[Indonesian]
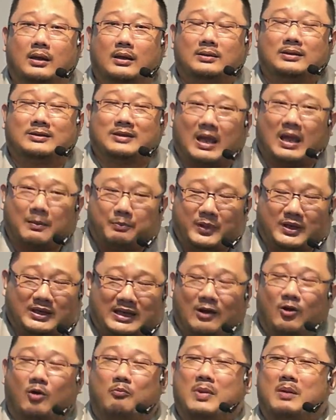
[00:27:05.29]
Tetapi
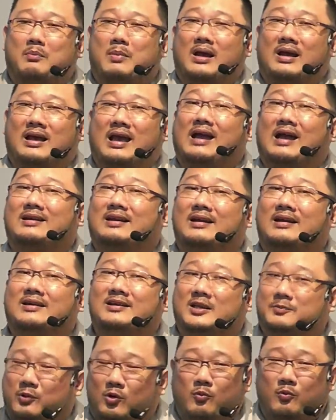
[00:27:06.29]
kalau memang enggak ada
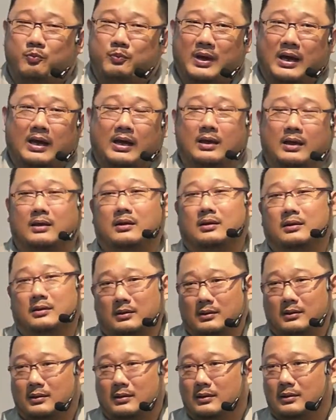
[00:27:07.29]
niat berubah,
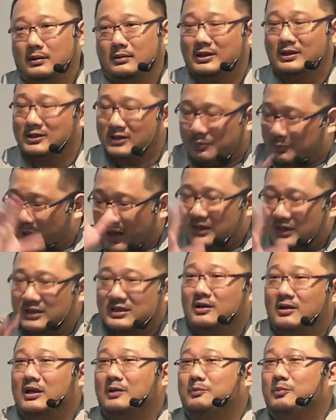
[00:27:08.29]
Tetap gak
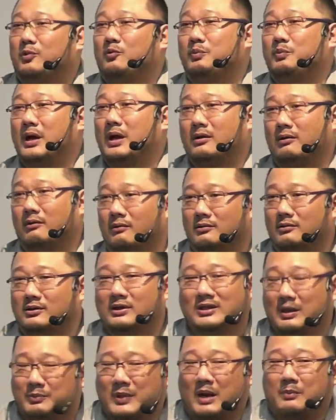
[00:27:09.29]
bisa niat berubah kok.
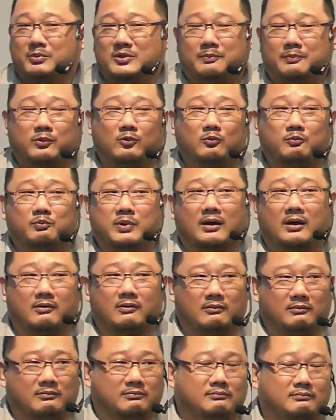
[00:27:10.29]
Tetap gak bisa
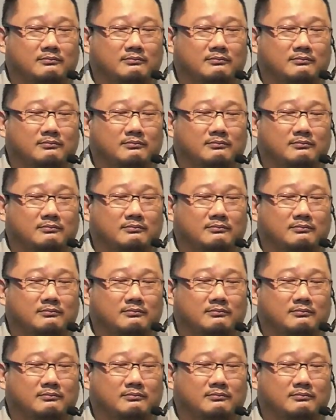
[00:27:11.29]
berubah kok.